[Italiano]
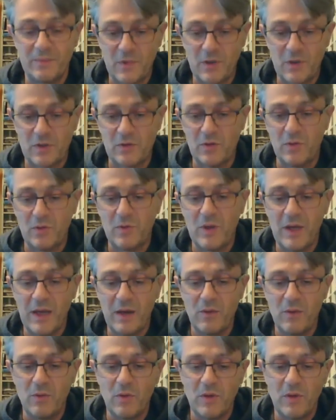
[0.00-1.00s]
Questo qui
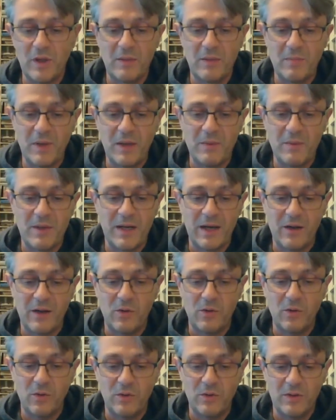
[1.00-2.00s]
è uno dei primi
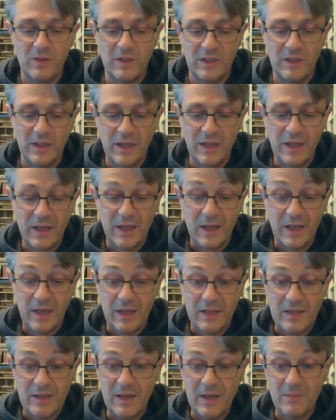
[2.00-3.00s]
racconti
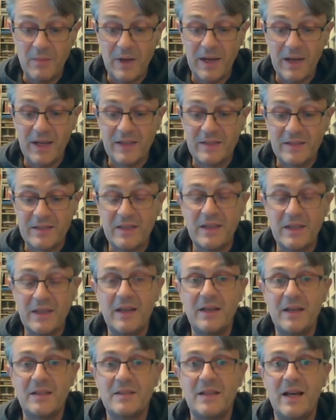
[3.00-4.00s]
di Ermanesse
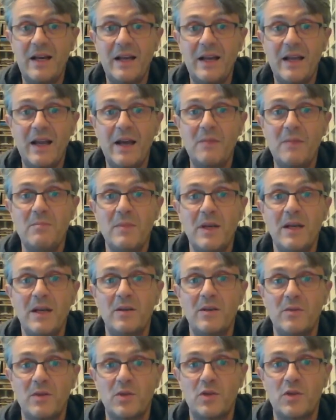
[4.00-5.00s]
e risale al
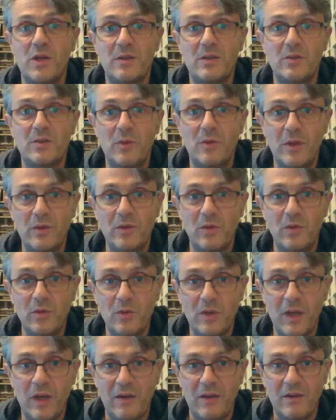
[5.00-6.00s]
1900, quando
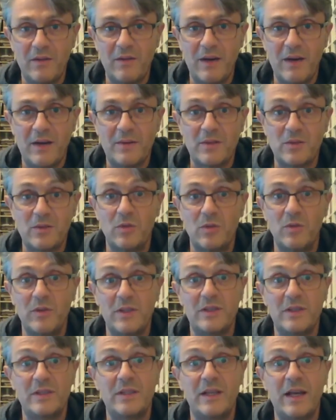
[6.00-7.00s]
lui aveva solo
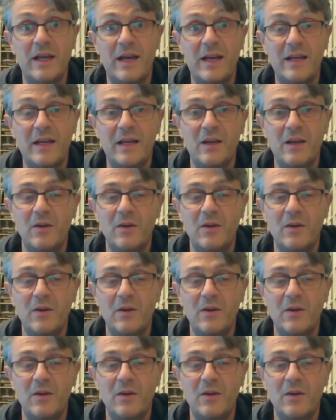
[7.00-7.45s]
23 anni.